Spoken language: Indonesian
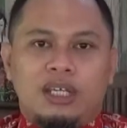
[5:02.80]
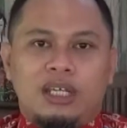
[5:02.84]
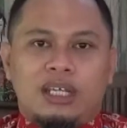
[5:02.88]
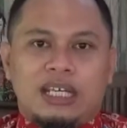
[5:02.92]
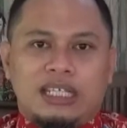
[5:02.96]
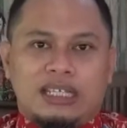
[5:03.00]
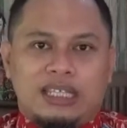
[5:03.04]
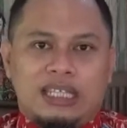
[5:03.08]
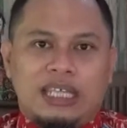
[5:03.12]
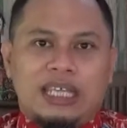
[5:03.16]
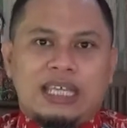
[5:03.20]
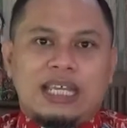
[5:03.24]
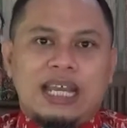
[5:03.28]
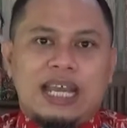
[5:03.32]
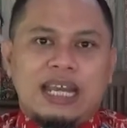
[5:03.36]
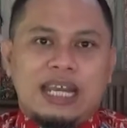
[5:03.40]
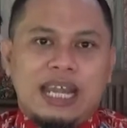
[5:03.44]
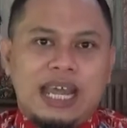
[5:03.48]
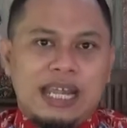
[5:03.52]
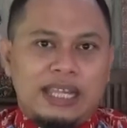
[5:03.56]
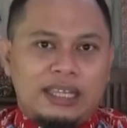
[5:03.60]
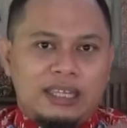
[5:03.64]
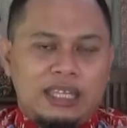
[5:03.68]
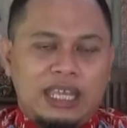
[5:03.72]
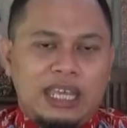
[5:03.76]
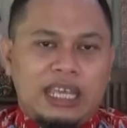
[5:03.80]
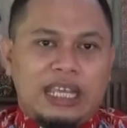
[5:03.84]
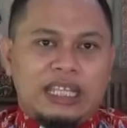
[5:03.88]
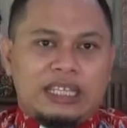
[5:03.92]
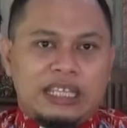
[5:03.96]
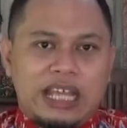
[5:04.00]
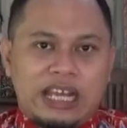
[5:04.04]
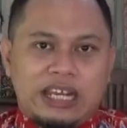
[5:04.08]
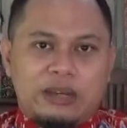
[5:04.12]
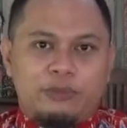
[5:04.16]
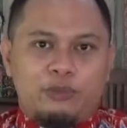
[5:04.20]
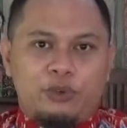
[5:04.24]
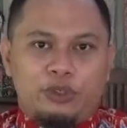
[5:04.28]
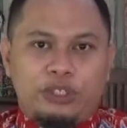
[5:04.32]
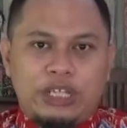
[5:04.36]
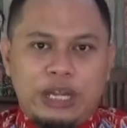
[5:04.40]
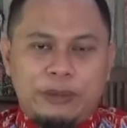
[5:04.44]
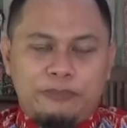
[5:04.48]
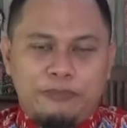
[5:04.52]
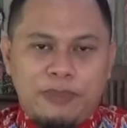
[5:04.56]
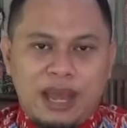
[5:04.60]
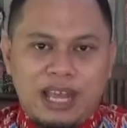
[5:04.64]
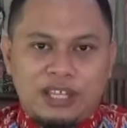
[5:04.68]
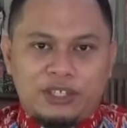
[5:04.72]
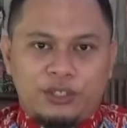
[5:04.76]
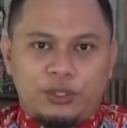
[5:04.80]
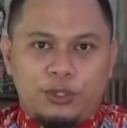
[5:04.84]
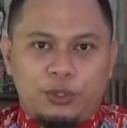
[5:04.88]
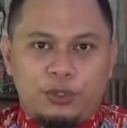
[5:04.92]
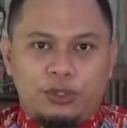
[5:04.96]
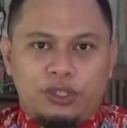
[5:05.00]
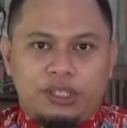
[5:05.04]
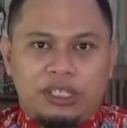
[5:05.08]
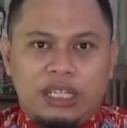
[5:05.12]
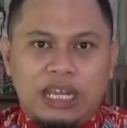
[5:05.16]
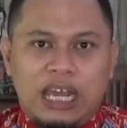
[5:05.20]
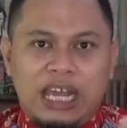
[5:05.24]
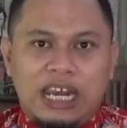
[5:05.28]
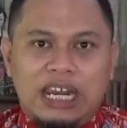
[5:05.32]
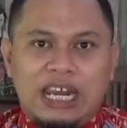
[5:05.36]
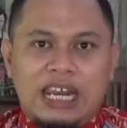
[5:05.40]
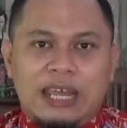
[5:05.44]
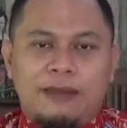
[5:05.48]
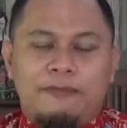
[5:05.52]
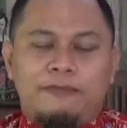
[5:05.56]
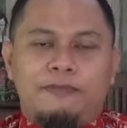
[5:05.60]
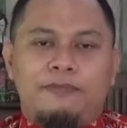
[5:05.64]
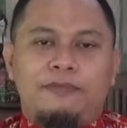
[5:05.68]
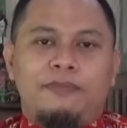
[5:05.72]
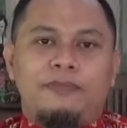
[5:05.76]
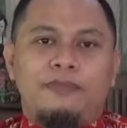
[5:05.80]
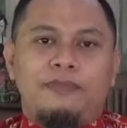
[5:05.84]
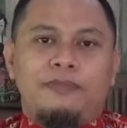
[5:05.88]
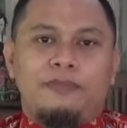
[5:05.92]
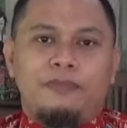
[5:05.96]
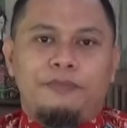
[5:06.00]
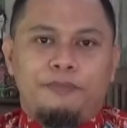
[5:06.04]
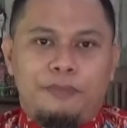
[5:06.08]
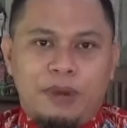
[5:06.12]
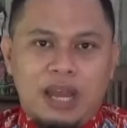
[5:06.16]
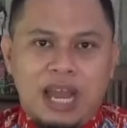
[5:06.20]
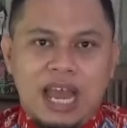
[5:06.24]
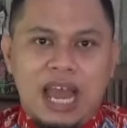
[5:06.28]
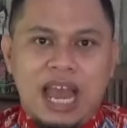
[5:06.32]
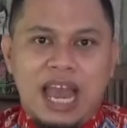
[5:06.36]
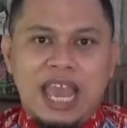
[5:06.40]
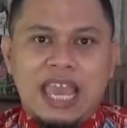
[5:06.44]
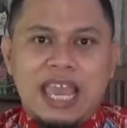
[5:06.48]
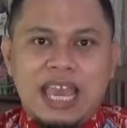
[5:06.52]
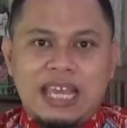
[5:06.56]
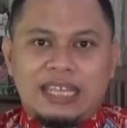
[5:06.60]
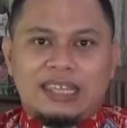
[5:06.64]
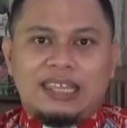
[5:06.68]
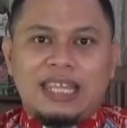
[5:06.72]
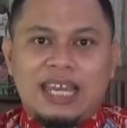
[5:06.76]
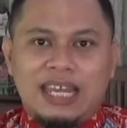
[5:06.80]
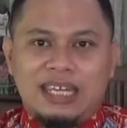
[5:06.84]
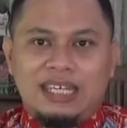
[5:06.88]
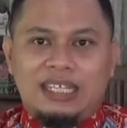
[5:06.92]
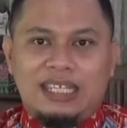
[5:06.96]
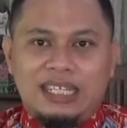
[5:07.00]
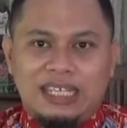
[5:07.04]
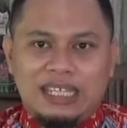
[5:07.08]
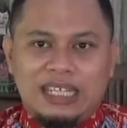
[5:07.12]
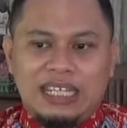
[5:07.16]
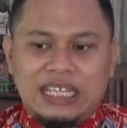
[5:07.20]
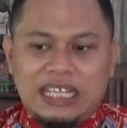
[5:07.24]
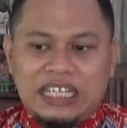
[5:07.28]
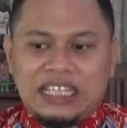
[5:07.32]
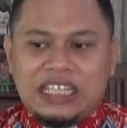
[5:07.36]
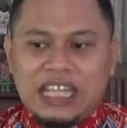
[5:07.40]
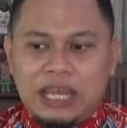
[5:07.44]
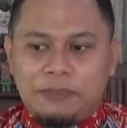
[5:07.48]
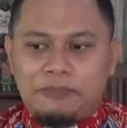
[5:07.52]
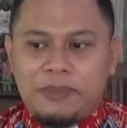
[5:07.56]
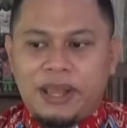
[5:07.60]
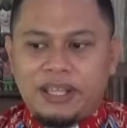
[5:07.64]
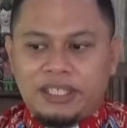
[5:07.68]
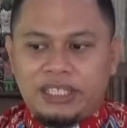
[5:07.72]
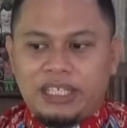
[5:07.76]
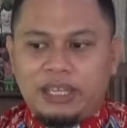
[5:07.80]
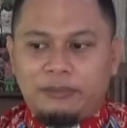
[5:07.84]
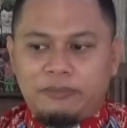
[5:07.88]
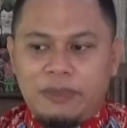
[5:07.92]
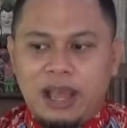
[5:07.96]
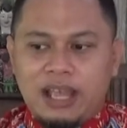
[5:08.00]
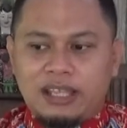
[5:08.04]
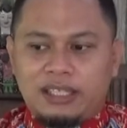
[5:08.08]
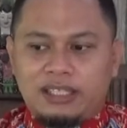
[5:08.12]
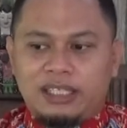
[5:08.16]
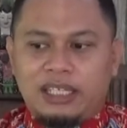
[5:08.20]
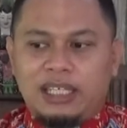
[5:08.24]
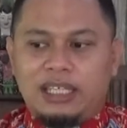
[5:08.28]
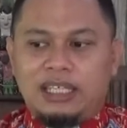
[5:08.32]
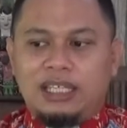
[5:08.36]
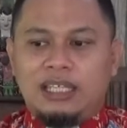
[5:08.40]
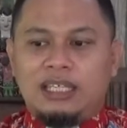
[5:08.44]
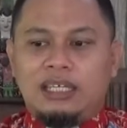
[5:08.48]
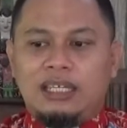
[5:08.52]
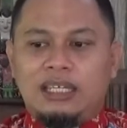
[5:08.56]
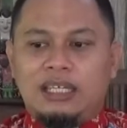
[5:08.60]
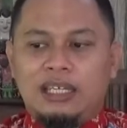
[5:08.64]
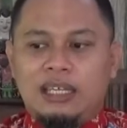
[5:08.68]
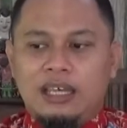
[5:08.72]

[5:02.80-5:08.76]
ketika nanti kita kemudian masuk dalam penghayatan diri kita masing-masing,